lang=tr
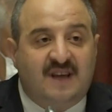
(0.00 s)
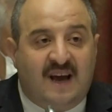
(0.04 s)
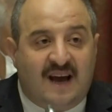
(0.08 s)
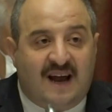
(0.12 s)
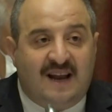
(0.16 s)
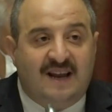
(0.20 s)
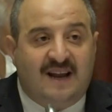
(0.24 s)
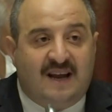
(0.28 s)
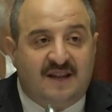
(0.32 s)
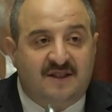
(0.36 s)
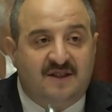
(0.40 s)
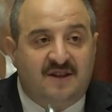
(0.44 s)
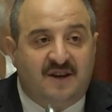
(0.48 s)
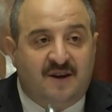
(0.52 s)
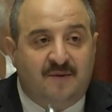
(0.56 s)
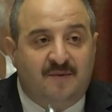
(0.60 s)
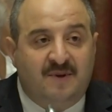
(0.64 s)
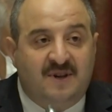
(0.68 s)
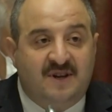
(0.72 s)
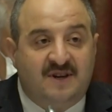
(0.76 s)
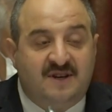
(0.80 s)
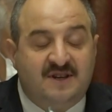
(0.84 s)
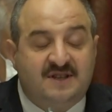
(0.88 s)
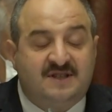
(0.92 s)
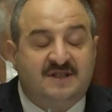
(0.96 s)

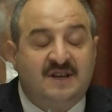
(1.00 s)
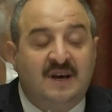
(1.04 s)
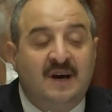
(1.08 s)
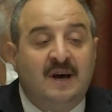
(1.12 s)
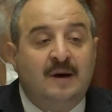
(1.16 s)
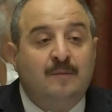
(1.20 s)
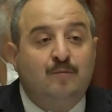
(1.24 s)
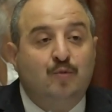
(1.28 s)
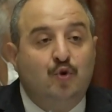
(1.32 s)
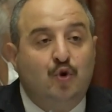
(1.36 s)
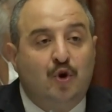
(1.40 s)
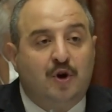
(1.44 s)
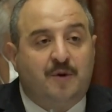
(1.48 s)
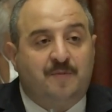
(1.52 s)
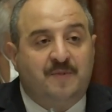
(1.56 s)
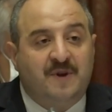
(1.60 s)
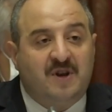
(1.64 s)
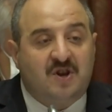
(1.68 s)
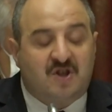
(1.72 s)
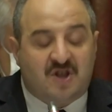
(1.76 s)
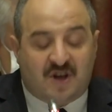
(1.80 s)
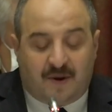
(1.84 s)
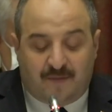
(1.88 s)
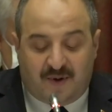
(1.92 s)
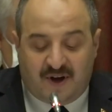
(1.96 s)
değerlendirebiliriz? Büyük
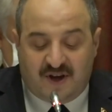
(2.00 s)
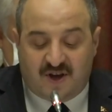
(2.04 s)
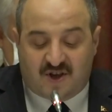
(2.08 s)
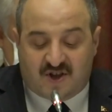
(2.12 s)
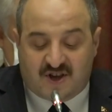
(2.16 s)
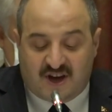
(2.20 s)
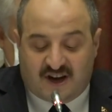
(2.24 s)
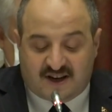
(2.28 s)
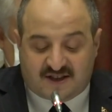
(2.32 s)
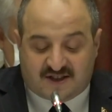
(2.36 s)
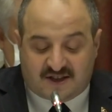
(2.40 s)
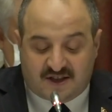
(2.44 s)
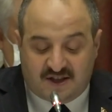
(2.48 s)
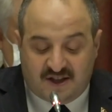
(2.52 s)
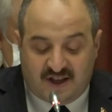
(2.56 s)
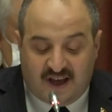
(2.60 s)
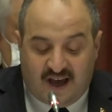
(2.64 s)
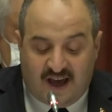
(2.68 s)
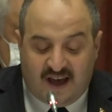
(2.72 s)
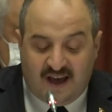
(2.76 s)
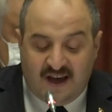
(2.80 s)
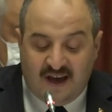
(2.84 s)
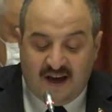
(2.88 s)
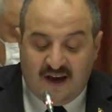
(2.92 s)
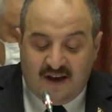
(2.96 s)
bir çaba
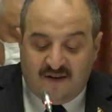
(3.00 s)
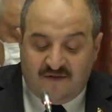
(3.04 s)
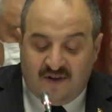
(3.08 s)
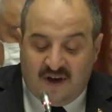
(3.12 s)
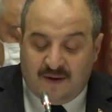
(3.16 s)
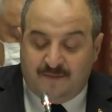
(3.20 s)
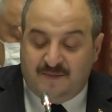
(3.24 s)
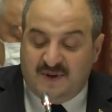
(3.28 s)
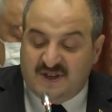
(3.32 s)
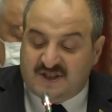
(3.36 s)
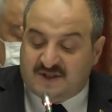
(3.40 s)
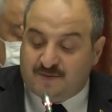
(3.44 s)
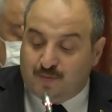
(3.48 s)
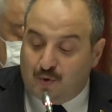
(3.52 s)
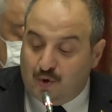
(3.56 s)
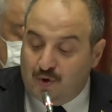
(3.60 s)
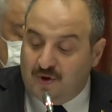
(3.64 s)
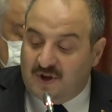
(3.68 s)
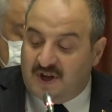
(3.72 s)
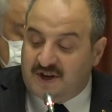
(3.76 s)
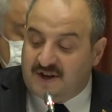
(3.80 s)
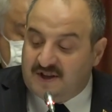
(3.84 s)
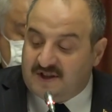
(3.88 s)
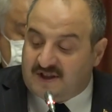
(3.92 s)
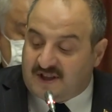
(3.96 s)
içerisinde ve biz
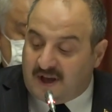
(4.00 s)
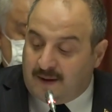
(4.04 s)
bunların